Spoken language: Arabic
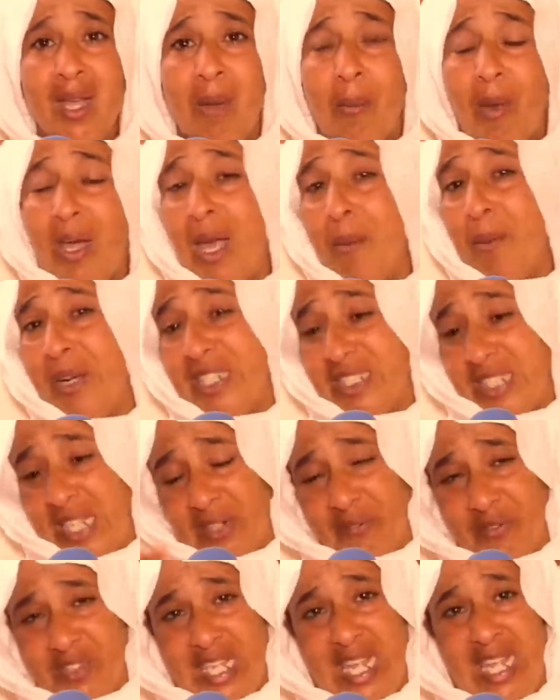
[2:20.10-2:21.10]
بقى ما
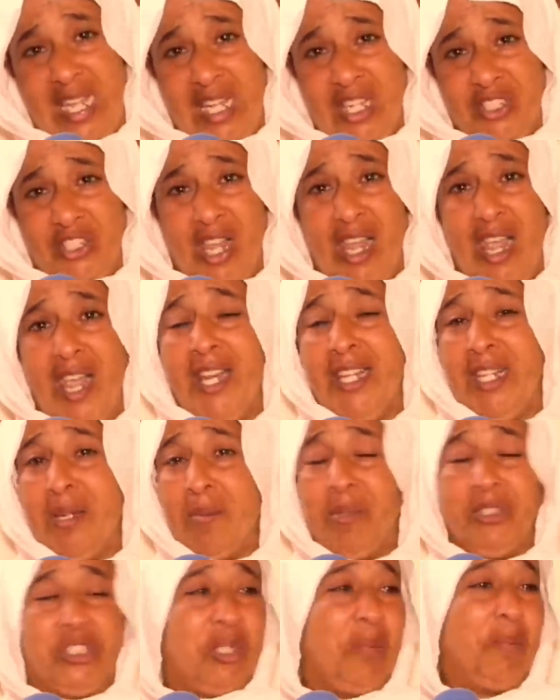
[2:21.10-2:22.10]
كتعرف حتى حاجه انا
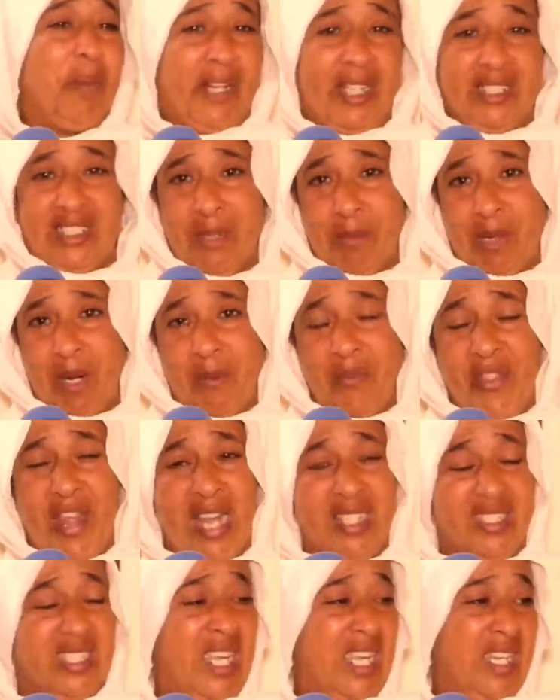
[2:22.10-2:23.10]
ماشي بركتها من
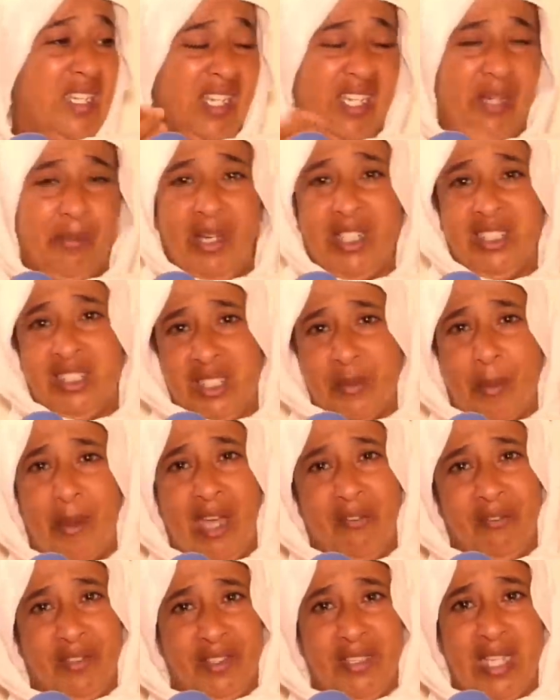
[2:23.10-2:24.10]
المدرسه هي اللي بغات تبقى
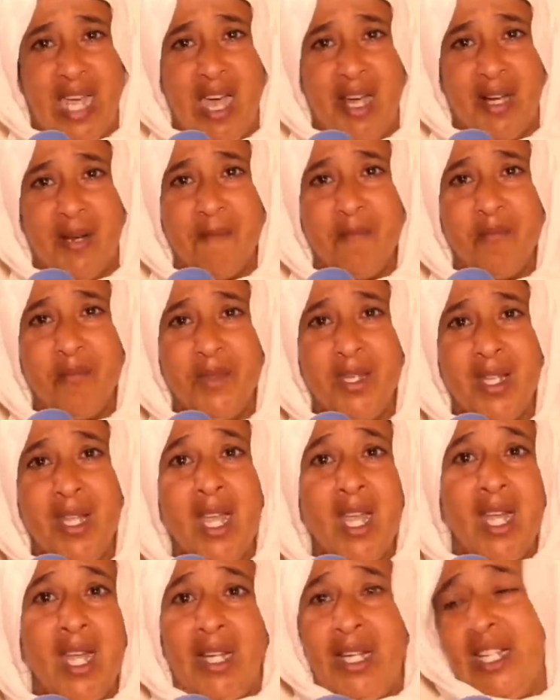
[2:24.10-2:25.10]
في الدار
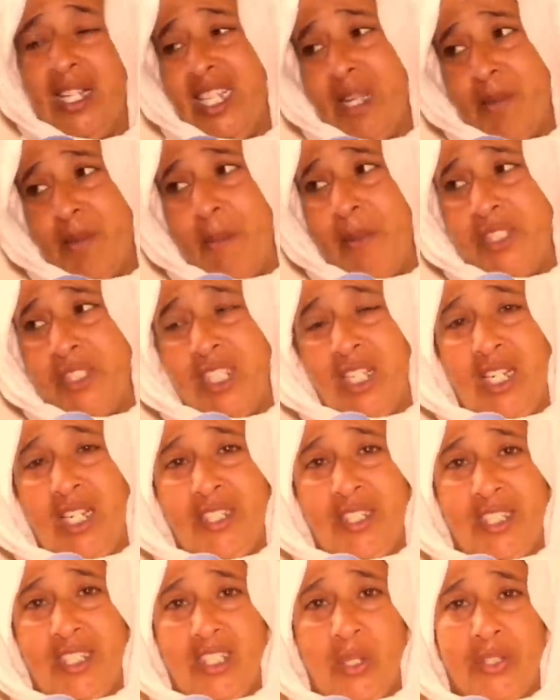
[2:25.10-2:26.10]
قالت لي ماما ديري لي
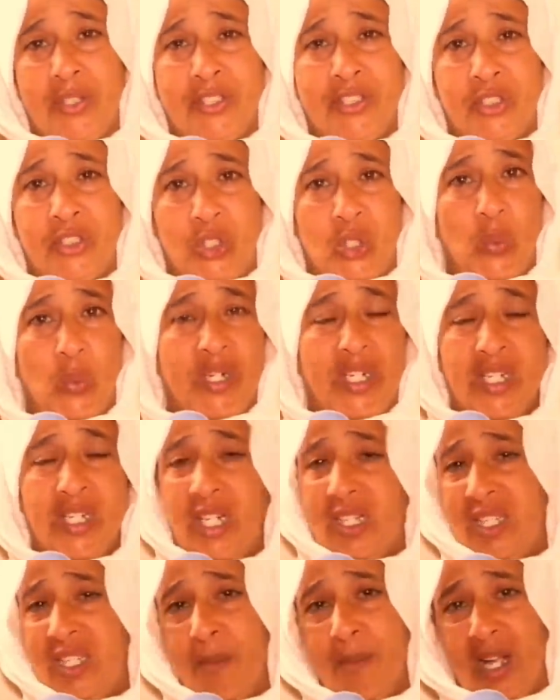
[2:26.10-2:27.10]
قالت لي واحد التكوين هنا
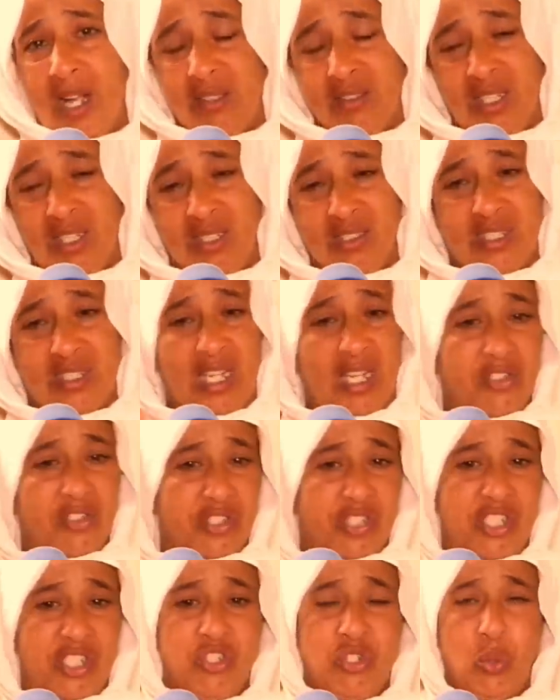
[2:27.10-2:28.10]
ما غندير لك حتى حاجه
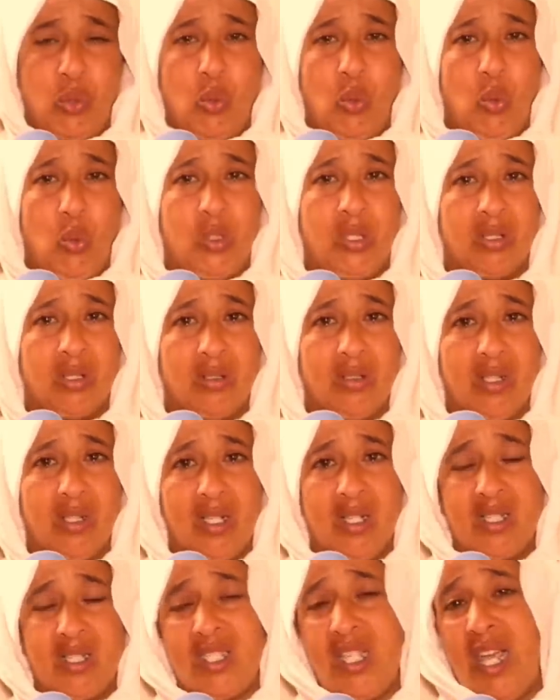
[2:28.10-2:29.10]
تيجي خوك
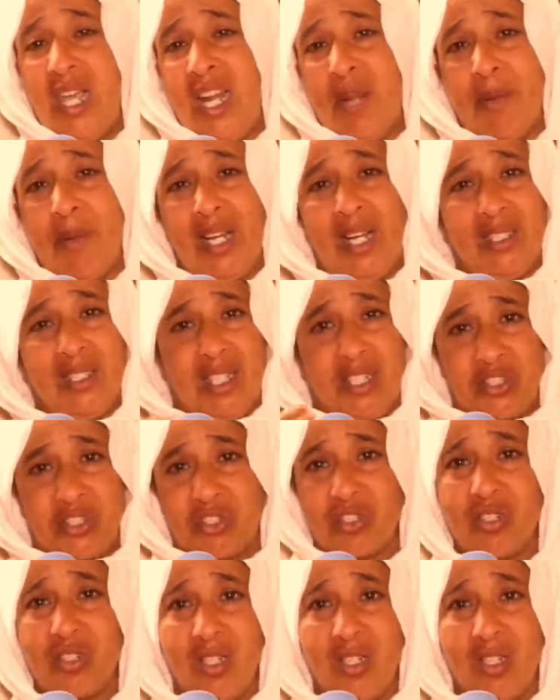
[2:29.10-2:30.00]
اختي انا ما نقدرش